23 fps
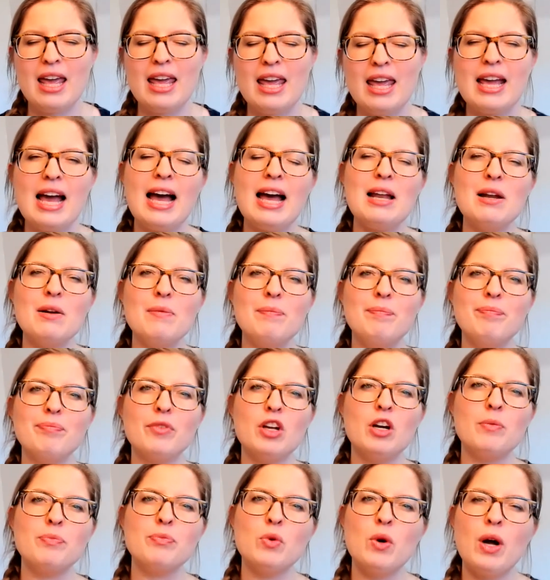Egal,
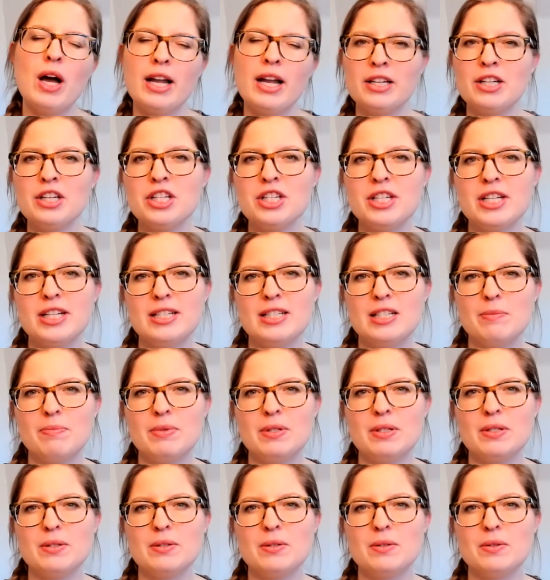ob du Angestellter
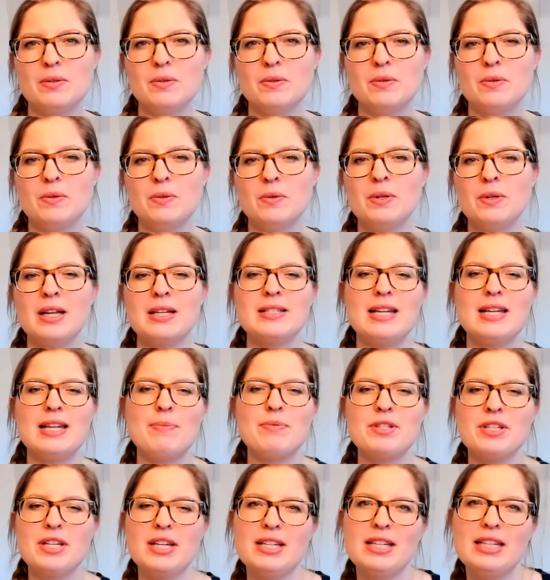bist oder
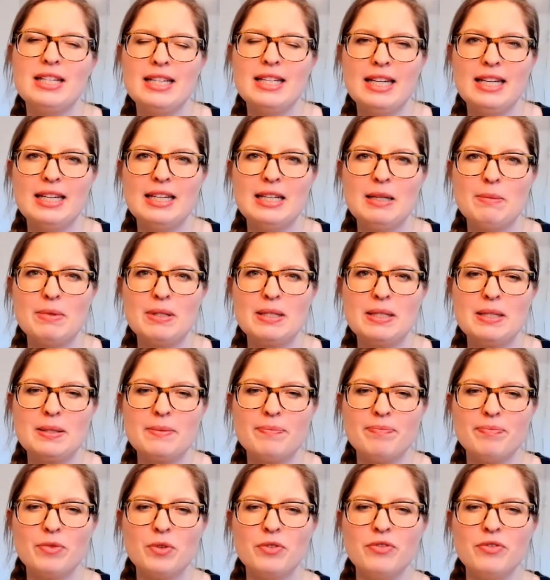selbstständig tätig bist,